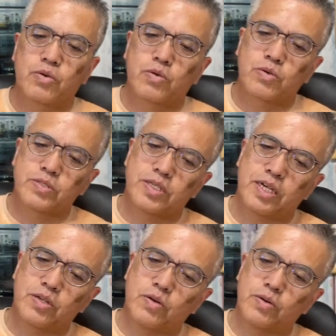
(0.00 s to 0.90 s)
こち
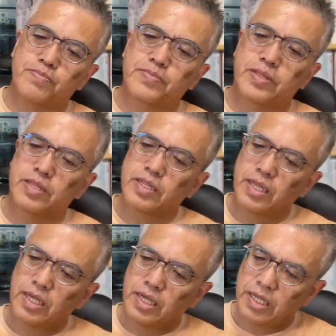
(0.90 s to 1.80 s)
らの、
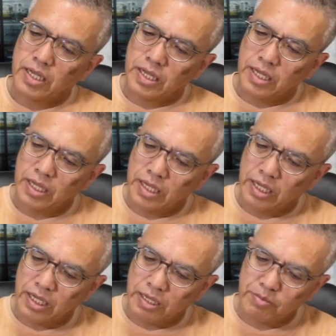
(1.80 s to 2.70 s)

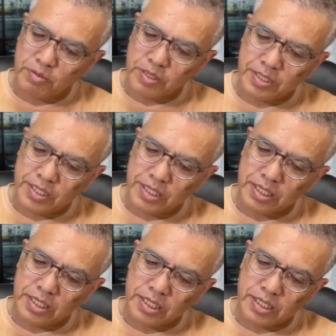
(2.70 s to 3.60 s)

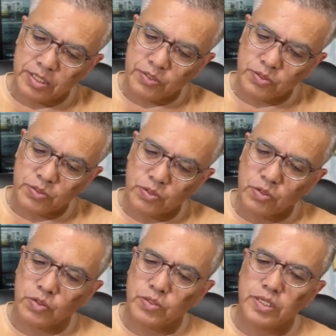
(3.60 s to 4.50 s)
MB-D10 の
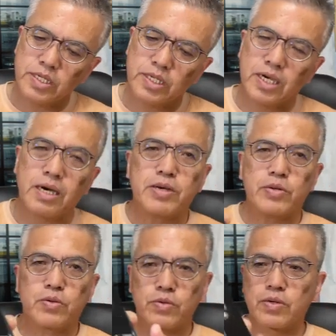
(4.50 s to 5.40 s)
方にはめ
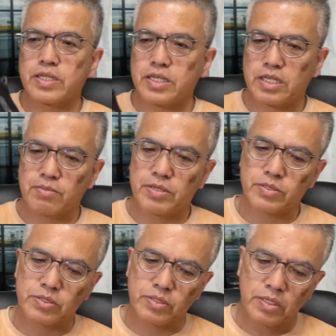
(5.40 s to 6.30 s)
ることができます。